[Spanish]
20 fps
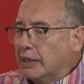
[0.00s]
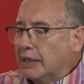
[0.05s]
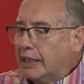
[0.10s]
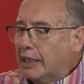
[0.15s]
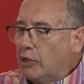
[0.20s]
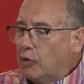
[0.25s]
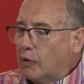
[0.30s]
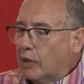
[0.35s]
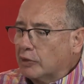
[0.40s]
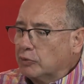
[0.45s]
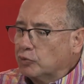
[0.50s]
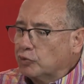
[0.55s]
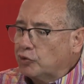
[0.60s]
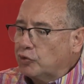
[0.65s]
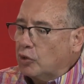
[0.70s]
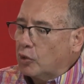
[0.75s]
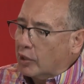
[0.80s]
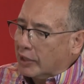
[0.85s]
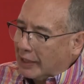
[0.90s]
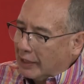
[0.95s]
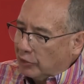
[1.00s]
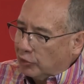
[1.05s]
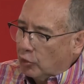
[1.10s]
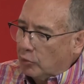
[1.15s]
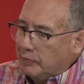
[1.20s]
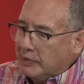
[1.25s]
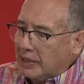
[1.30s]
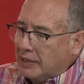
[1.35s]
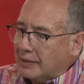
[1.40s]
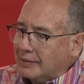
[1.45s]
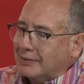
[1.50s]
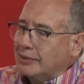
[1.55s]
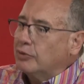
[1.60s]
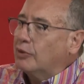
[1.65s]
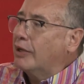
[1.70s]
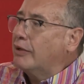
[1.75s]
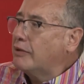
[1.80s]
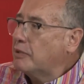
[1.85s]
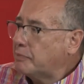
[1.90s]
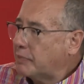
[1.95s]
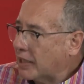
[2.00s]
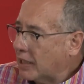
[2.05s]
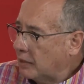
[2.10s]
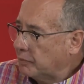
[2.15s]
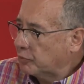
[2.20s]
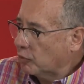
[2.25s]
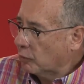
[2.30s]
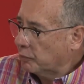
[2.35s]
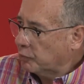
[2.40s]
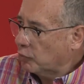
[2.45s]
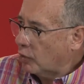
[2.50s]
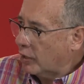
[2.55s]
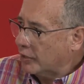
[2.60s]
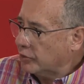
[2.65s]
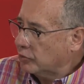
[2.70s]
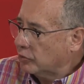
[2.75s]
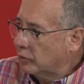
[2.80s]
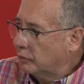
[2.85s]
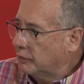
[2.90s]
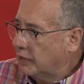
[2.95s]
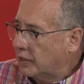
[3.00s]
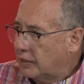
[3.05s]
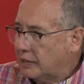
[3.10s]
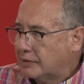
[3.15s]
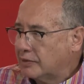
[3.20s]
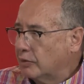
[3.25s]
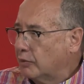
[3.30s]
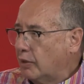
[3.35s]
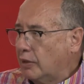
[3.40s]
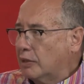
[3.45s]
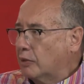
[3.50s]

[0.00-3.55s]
y lo anunció en el 2019 para el propio año 2019.